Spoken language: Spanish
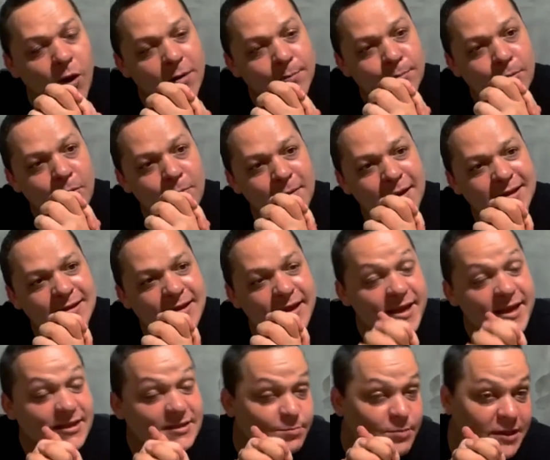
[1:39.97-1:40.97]
cuerpo, mente
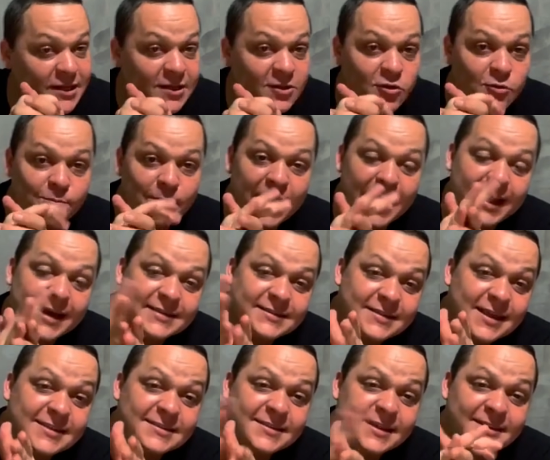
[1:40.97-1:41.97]
y espíritu para que
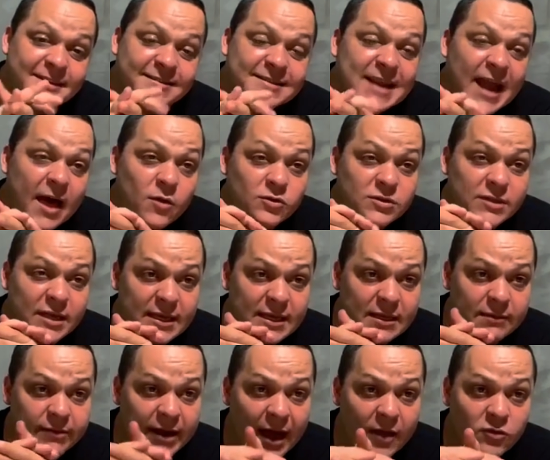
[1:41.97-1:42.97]
estén centrados,
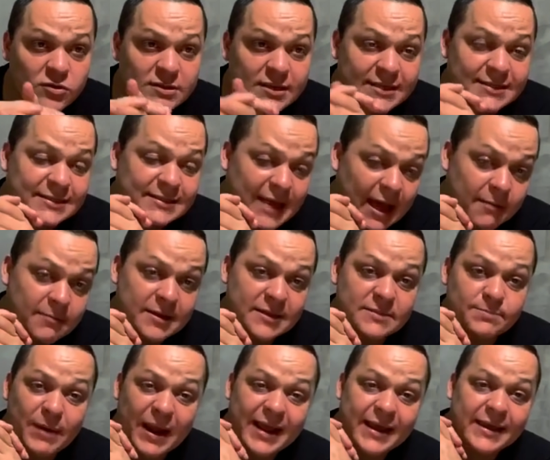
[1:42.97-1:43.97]
equilibrados y
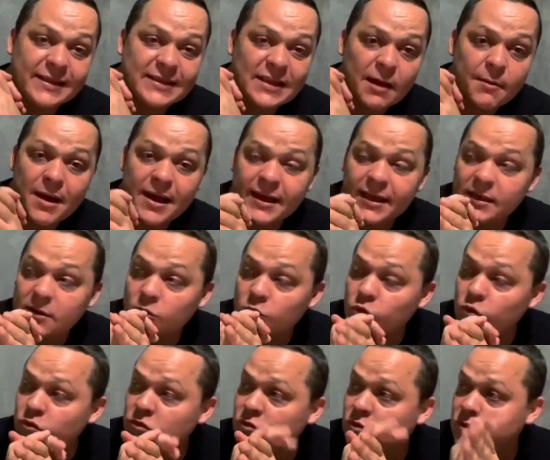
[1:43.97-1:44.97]
estables, para que trabajen
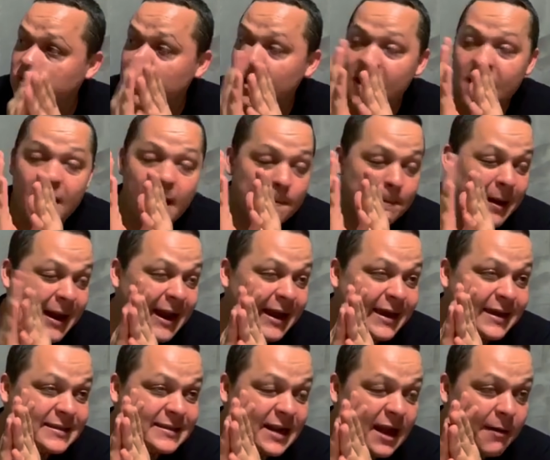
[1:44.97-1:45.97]
juntos,
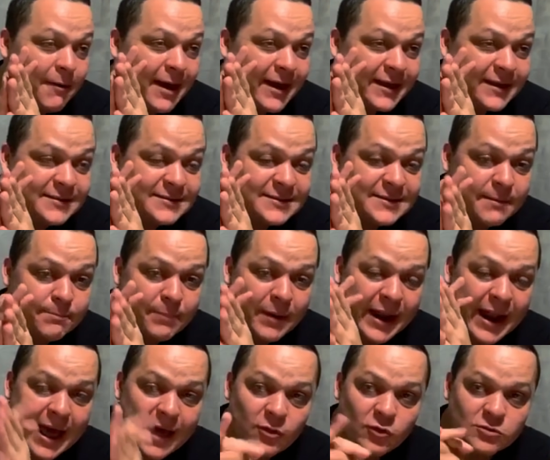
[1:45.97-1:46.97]
para que trabajen
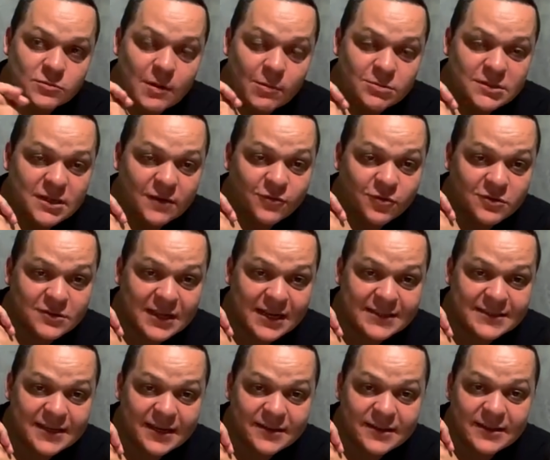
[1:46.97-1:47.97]
separados. Vamos a
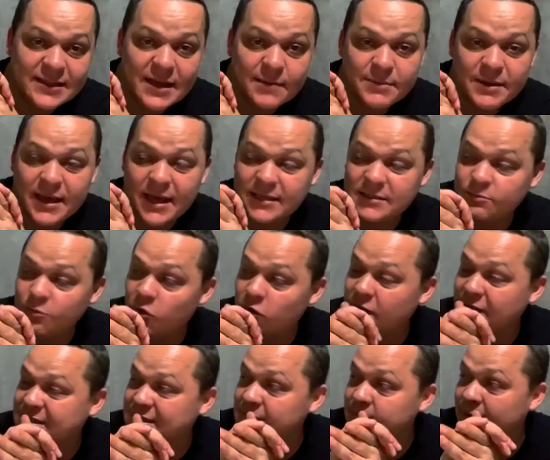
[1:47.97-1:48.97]
fortalecer dinámicas,
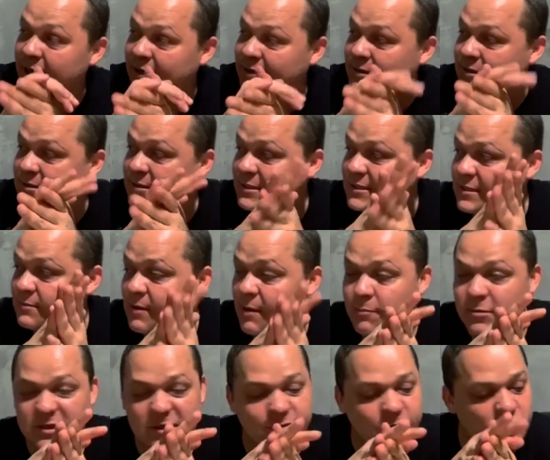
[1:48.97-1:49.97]
bordes y vértices y
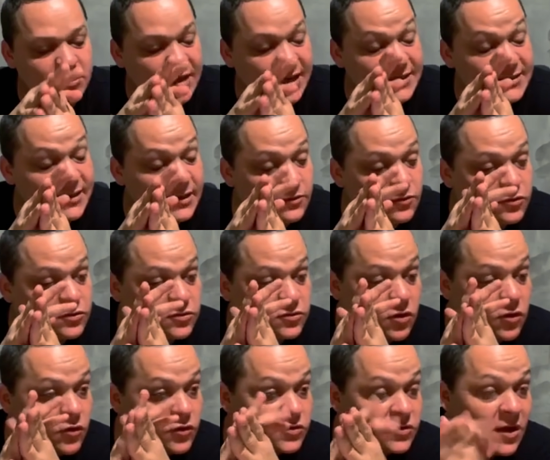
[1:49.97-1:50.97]
vamos a fortalecer
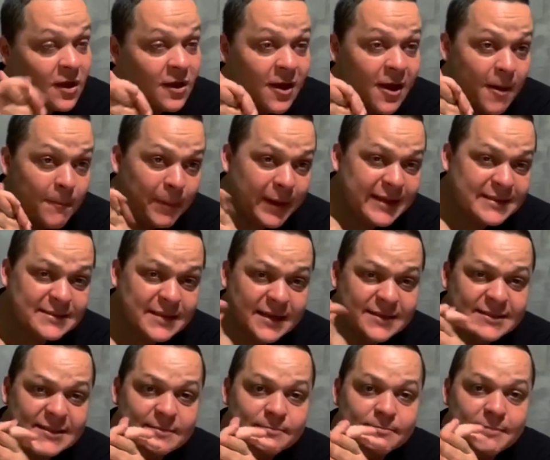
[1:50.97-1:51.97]
todos, para
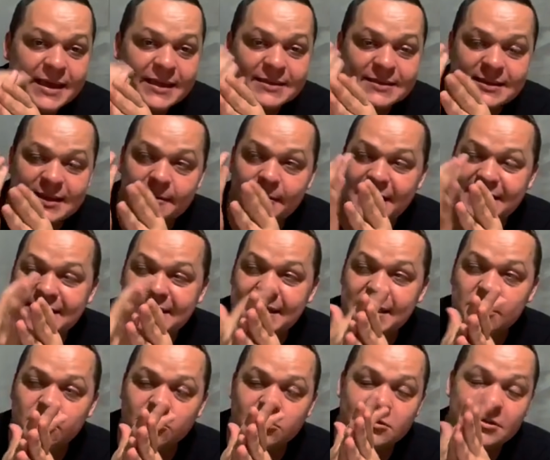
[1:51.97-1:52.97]
estar sin mente,
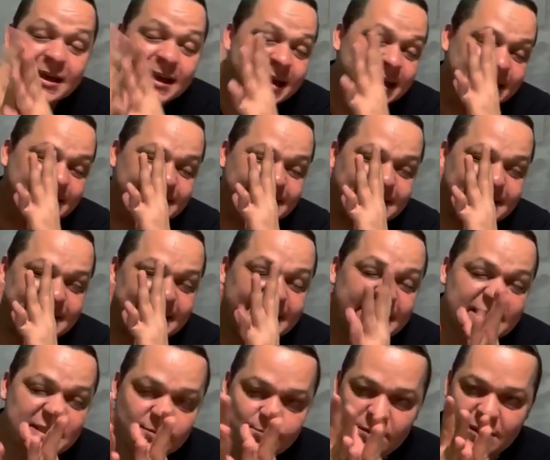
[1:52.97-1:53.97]
vacíos,
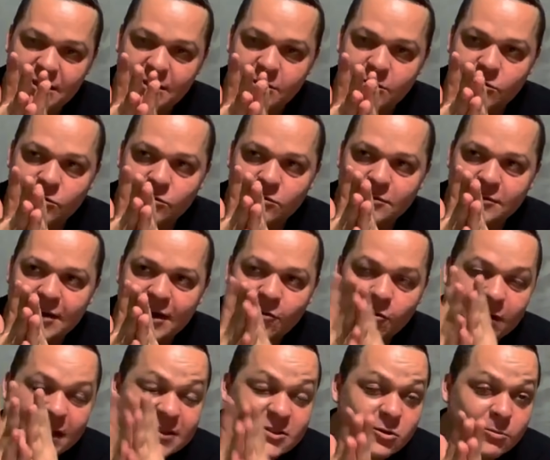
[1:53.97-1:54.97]
sin espíritu.
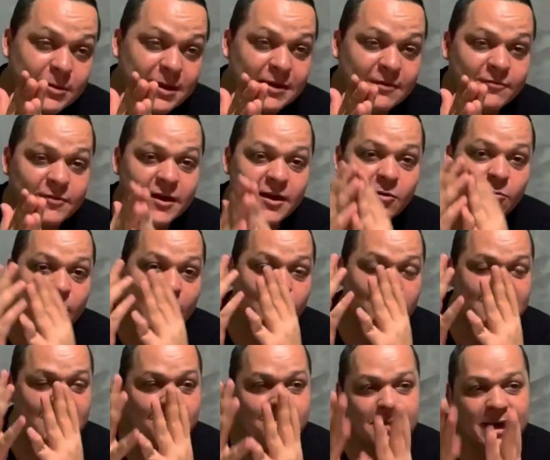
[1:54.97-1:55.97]
Con esto me refiero,
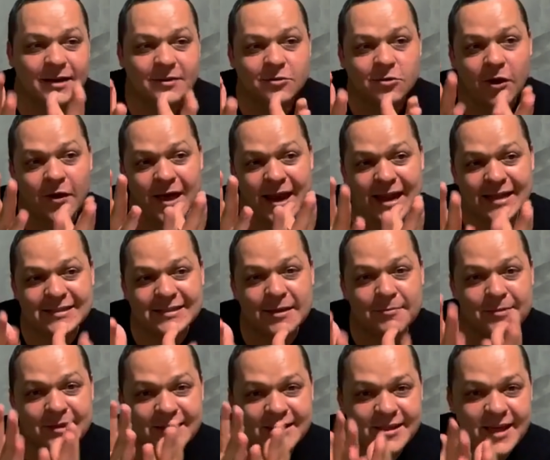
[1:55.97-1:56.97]
vamos a enviar todas las
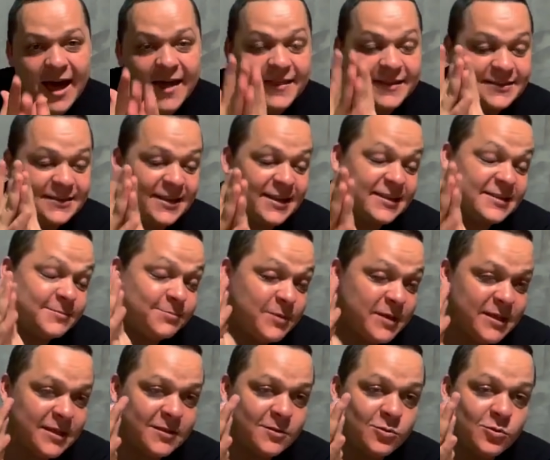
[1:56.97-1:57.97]
debilidades del
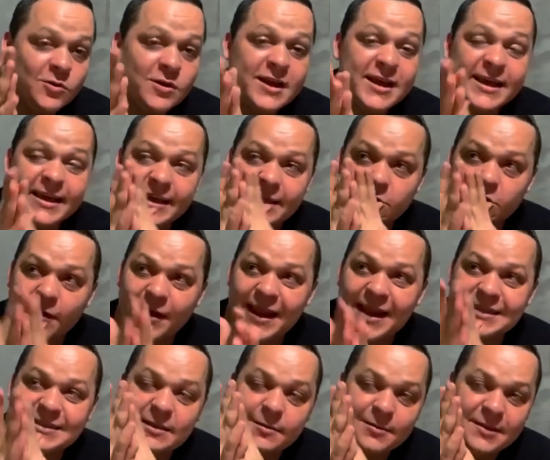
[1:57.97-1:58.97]
espíritu y
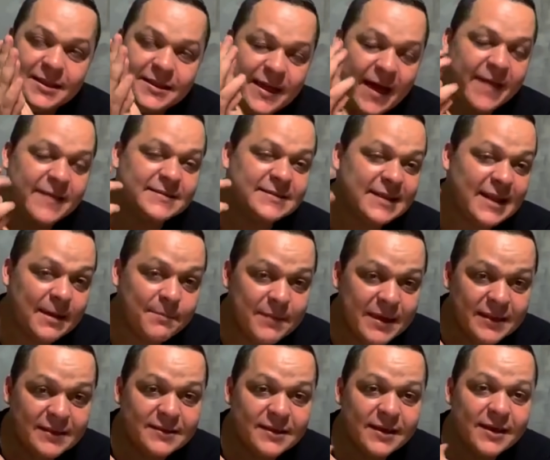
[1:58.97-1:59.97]
todas las debilidades de la
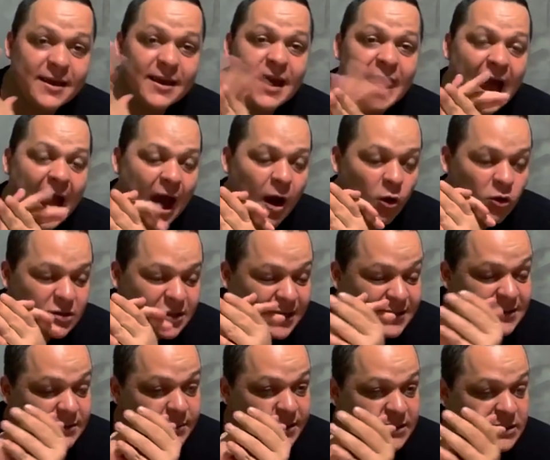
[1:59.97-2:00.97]
mente a
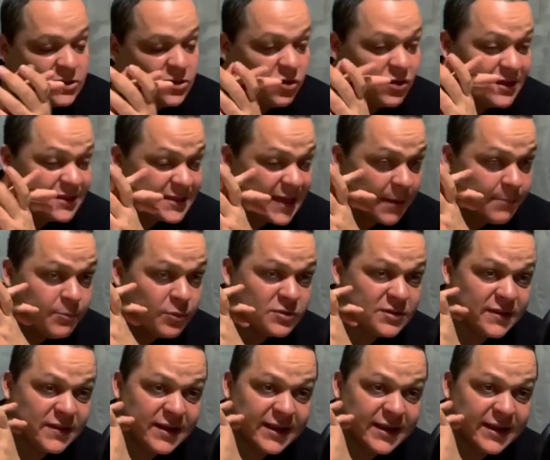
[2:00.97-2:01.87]
otras dimensiones, campos